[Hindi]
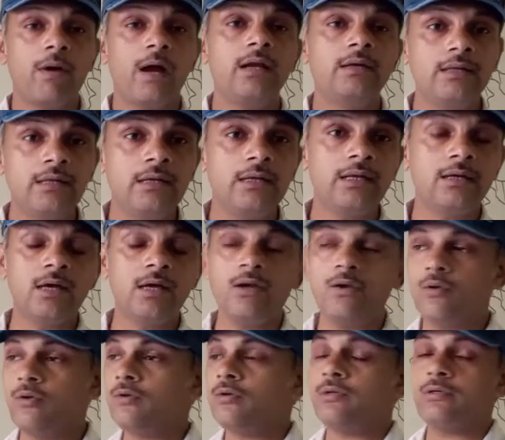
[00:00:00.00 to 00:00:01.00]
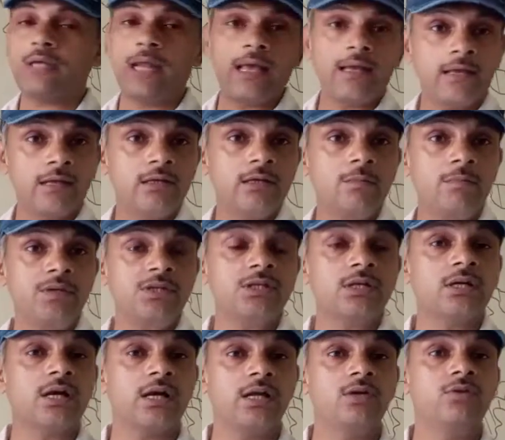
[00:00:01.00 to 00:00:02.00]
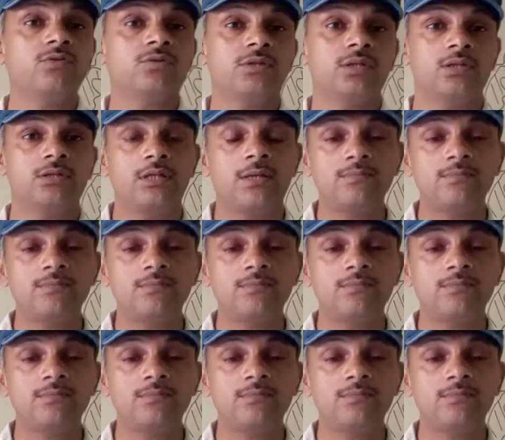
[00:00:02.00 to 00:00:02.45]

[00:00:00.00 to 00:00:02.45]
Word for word: बाल्टी लेकर लोग टैंकर के पीछे खड़े होते हैं